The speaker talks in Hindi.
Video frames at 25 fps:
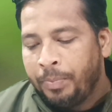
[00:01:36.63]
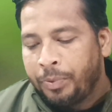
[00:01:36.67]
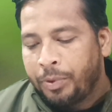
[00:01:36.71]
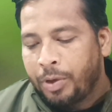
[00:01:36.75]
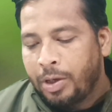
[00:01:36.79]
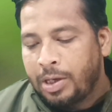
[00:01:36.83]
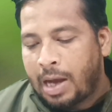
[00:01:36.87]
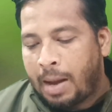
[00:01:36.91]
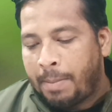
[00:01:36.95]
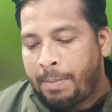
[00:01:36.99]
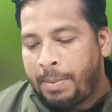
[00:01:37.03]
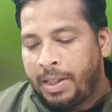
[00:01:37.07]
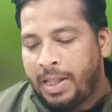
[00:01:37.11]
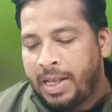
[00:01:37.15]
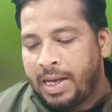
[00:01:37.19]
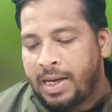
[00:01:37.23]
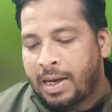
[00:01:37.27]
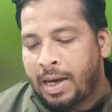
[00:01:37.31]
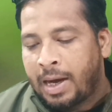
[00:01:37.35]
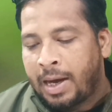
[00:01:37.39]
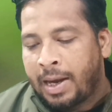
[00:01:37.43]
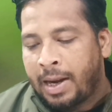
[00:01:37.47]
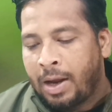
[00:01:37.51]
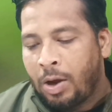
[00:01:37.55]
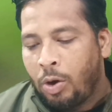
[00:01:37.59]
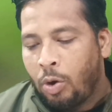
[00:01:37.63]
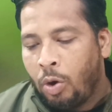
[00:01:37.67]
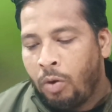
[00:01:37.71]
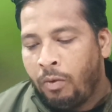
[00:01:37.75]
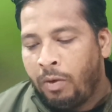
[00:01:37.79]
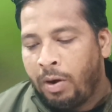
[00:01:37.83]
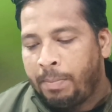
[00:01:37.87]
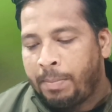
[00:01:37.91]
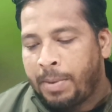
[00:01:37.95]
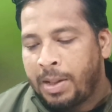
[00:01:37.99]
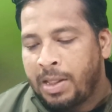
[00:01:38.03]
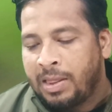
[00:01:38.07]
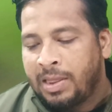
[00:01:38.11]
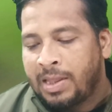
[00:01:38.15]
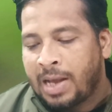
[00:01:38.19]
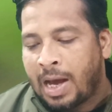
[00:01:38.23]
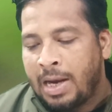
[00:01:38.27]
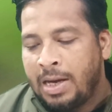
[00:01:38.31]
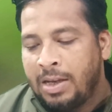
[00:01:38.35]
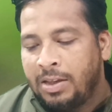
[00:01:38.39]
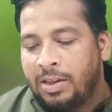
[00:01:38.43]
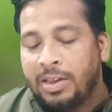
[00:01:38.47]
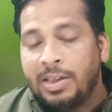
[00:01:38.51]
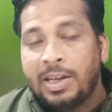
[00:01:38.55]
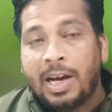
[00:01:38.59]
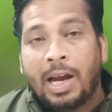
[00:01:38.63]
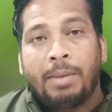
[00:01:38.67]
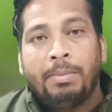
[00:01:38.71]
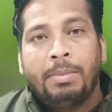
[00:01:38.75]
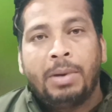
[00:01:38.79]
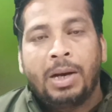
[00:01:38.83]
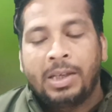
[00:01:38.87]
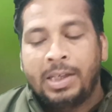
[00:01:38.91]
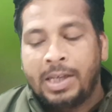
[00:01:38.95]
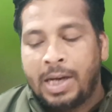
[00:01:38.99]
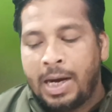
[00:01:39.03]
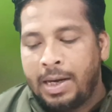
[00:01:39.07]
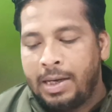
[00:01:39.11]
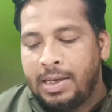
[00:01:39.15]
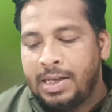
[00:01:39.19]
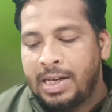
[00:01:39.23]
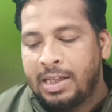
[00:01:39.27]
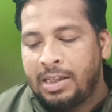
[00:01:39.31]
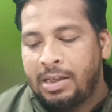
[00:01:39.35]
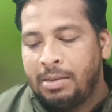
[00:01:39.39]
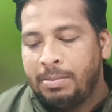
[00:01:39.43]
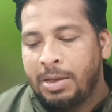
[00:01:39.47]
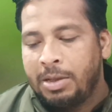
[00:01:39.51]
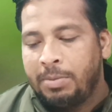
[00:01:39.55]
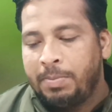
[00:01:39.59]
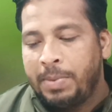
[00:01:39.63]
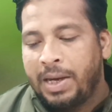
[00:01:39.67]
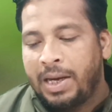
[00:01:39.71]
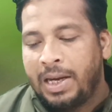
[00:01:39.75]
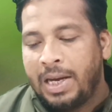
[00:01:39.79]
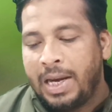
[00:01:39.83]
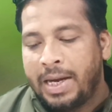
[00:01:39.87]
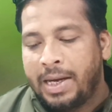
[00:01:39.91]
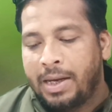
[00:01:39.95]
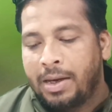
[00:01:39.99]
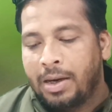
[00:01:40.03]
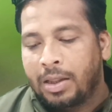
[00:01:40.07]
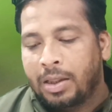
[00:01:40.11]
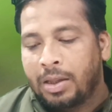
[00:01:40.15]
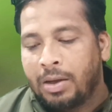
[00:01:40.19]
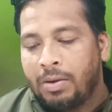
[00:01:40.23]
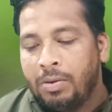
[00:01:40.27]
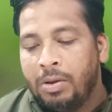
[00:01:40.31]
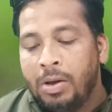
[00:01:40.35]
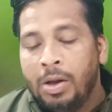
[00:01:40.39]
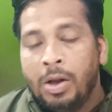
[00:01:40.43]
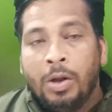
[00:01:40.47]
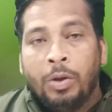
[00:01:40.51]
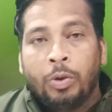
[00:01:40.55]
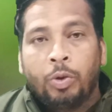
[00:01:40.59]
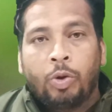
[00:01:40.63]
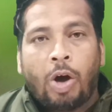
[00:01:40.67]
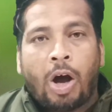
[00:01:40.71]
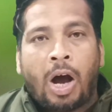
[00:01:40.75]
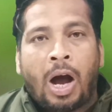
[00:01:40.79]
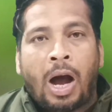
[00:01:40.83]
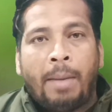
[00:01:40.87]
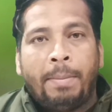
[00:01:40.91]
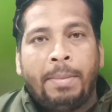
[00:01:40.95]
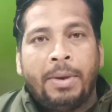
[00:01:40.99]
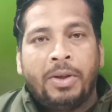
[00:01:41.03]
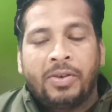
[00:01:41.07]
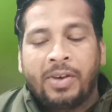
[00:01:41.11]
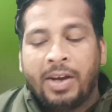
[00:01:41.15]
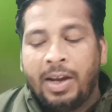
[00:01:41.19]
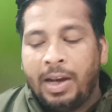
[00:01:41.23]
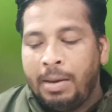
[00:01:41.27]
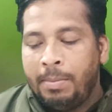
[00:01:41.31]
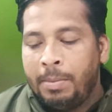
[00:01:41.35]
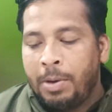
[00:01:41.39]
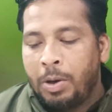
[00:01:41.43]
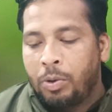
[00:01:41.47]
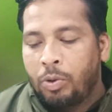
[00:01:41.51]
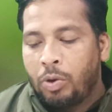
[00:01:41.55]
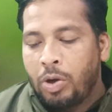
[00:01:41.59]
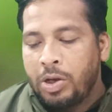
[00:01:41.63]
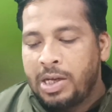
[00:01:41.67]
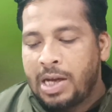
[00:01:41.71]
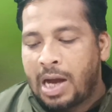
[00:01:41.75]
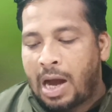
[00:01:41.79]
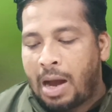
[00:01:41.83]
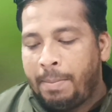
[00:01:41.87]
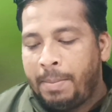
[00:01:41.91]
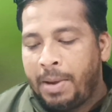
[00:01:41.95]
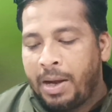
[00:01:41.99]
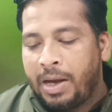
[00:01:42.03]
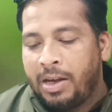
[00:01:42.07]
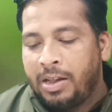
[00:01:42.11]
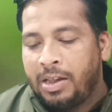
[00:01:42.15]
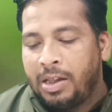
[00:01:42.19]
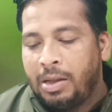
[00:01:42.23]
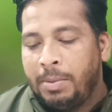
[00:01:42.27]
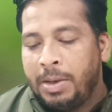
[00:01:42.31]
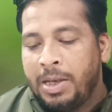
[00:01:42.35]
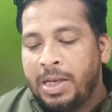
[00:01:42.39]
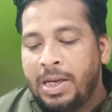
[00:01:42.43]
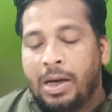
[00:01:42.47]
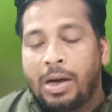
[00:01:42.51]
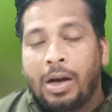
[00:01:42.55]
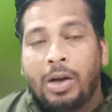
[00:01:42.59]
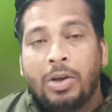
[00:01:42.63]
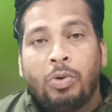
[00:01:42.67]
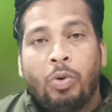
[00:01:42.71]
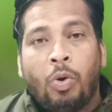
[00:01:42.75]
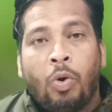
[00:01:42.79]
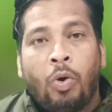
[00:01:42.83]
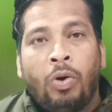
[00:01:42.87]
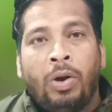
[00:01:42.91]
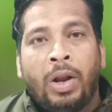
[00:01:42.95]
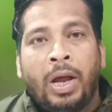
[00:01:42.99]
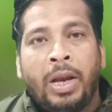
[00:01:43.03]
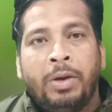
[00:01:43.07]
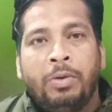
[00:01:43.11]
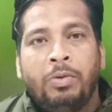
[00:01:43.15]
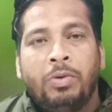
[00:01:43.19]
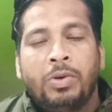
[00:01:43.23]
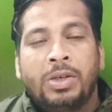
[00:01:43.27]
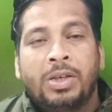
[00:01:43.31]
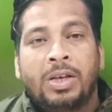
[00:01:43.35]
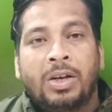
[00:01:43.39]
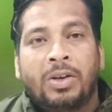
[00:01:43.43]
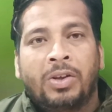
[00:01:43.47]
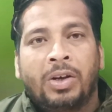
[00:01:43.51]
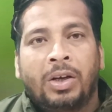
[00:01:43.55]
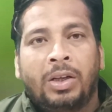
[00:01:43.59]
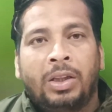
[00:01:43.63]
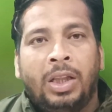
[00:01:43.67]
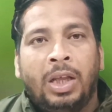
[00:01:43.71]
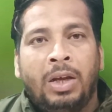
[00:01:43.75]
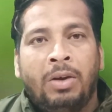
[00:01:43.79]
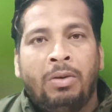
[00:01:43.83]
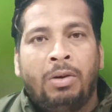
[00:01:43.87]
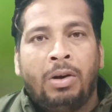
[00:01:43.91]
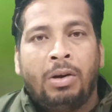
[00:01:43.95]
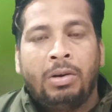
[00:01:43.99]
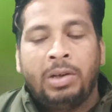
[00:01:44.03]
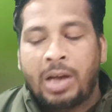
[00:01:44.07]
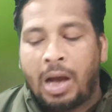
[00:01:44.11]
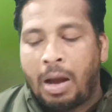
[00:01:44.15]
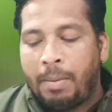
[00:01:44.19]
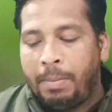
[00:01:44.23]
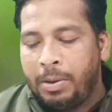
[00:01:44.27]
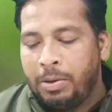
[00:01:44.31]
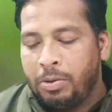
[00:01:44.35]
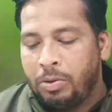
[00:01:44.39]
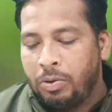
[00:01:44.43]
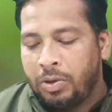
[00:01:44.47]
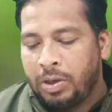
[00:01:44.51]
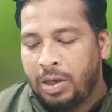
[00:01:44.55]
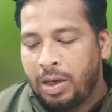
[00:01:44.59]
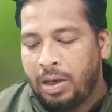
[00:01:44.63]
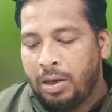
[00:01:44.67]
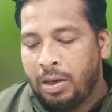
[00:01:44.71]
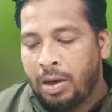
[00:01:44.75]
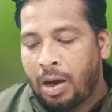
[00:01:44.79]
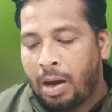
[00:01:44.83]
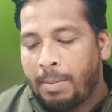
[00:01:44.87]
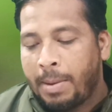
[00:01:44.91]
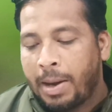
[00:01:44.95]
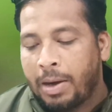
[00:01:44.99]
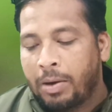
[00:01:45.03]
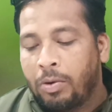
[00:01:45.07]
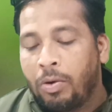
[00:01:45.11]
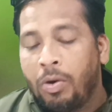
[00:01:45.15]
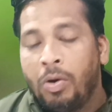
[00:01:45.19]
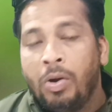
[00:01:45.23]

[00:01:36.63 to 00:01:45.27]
तो यहाँ पे दिखा रहा है ओवर पैंतालीस हजार मर्चेंट जैसे मैं इस पर क्लिक करता हूँ तो आप इसके लिमिट को यहाँ पे किसी भी जगह ऑनलाइन यूज कर सकते हैं और यहाँ पे जो इसकी मार्केट